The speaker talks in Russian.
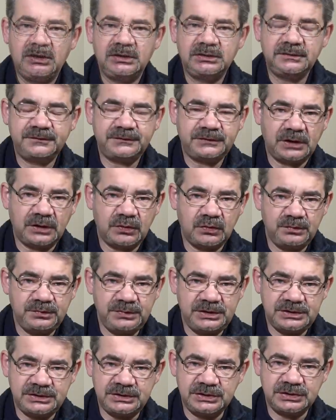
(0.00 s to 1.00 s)
На втором
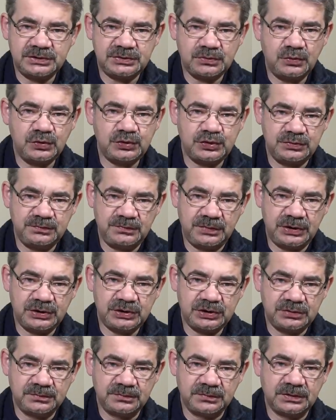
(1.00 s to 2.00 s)
месте с очень
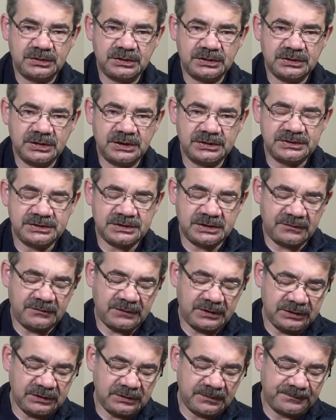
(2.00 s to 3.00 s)
большим
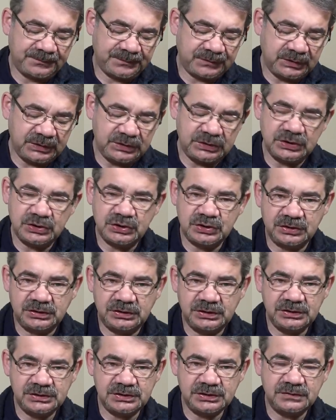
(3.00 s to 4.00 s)
отставанием
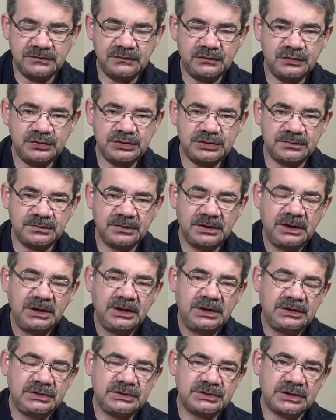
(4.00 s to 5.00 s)
1038
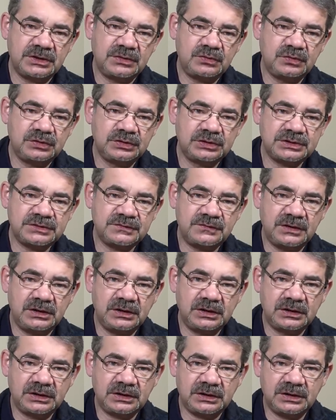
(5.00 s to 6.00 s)
незаконных
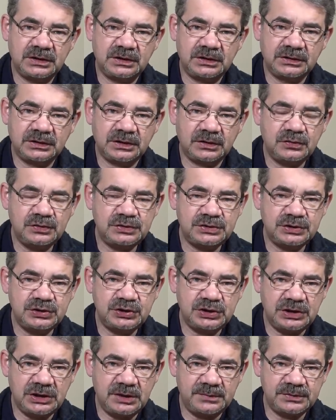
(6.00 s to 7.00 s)
свалок а, находится
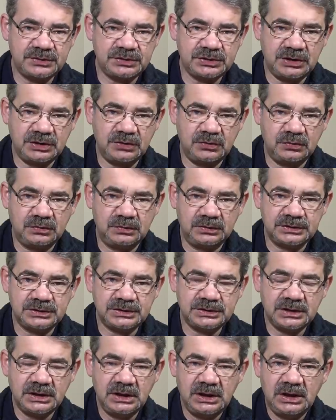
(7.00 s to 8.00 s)
Челябинская область.